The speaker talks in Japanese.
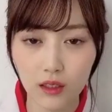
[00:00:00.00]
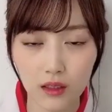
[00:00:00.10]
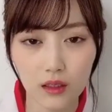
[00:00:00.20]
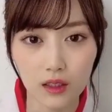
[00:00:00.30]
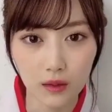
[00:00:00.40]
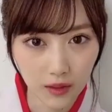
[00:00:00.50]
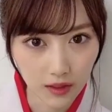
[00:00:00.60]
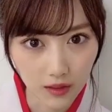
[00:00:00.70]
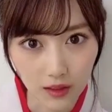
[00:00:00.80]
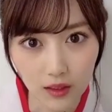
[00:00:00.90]
えー、今
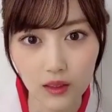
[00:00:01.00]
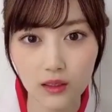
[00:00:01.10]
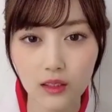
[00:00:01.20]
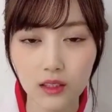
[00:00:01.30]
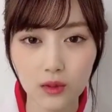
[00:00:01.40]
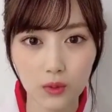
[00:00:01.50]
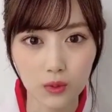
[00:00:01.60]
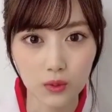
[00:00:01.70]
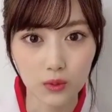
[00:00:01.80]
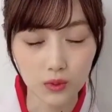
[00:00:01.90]
からあなたの
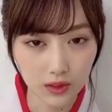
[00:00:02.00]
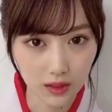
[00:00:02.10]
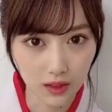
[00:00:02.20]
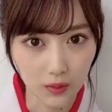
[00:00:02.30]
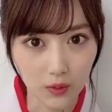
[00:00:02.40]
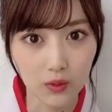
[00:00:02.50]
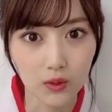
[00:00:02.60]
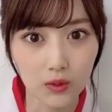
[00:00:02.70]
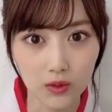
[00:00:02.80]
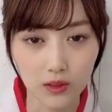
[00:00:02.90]
運勢を
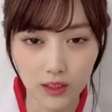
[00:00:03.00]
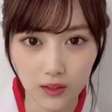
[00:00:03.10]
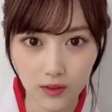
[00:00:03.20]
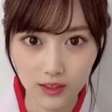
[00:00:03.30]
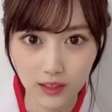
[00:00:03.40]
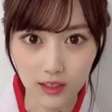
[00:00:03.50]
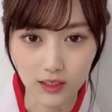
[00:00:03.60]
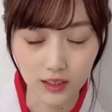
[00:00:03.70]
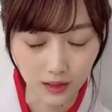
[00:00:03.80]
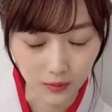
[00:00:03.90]
占わせていた
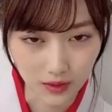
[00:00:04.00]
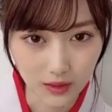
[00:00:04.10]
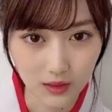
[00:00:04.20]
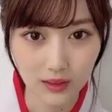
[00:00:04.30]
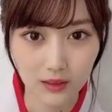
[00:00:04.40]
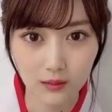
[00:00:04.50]
だきます